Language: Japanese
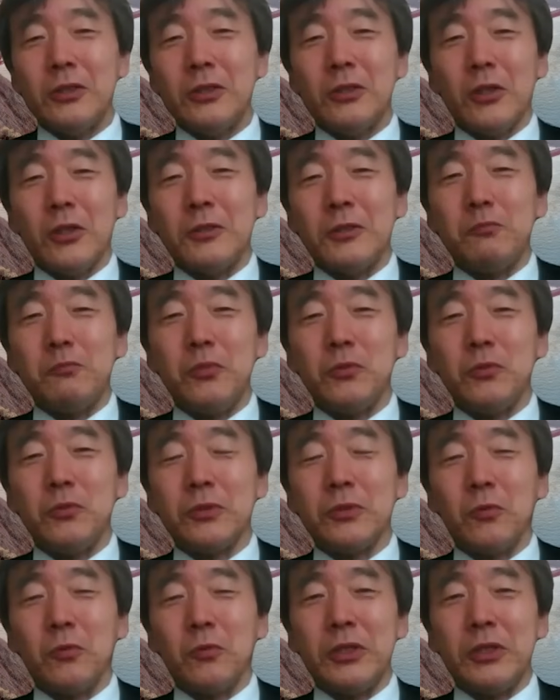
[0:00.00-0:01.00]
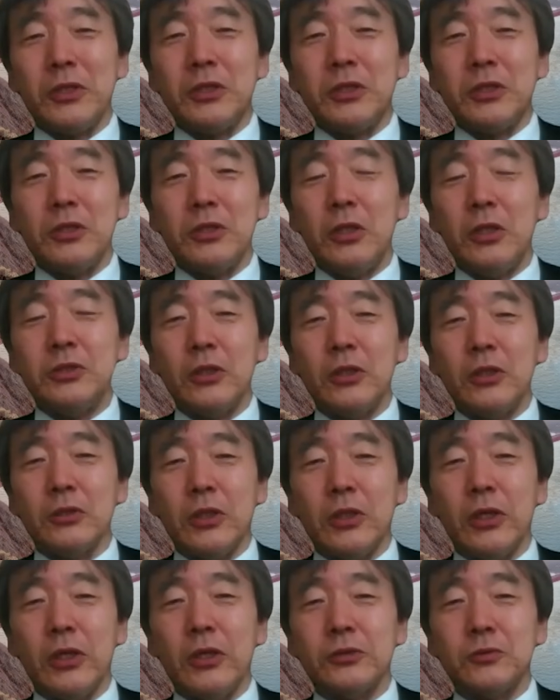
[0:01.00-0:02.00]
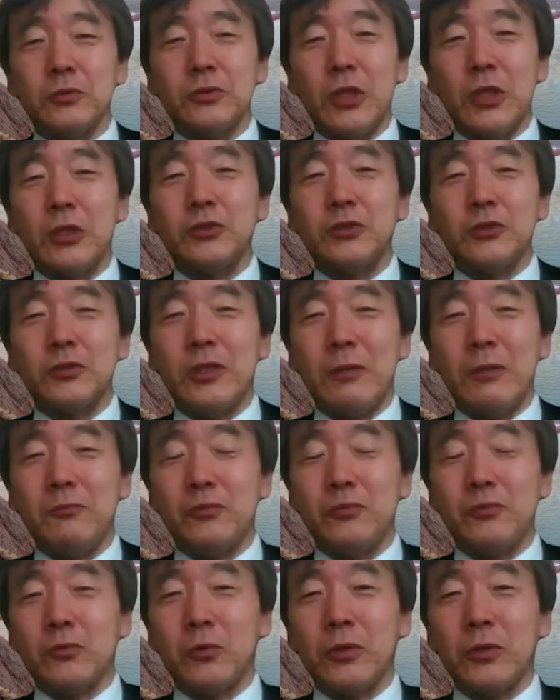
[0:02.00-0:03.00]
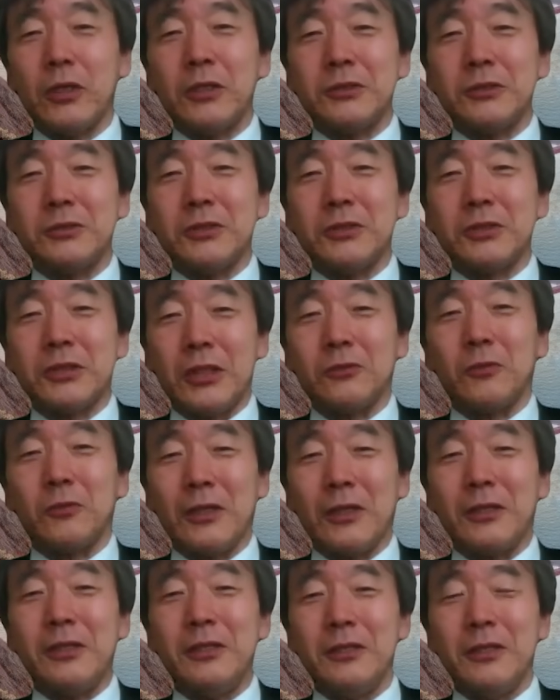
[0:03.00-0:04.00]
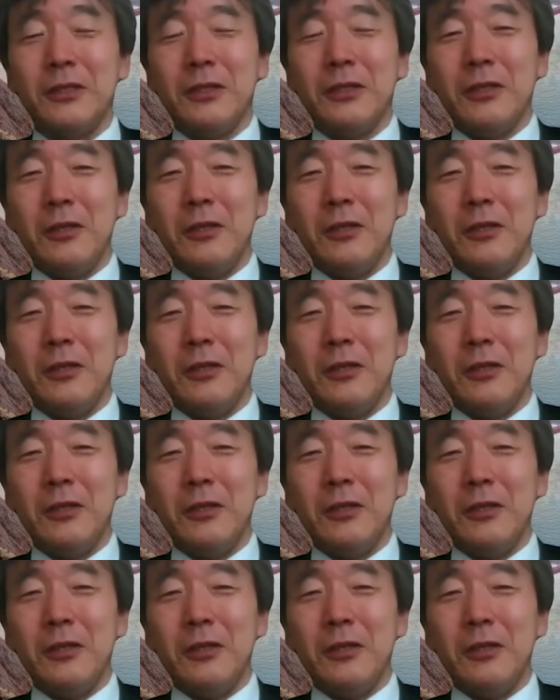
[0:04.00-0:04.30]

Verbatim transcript: ただ一方でこれいきなりじゃあね、その30年分を取り返すんですかとかね。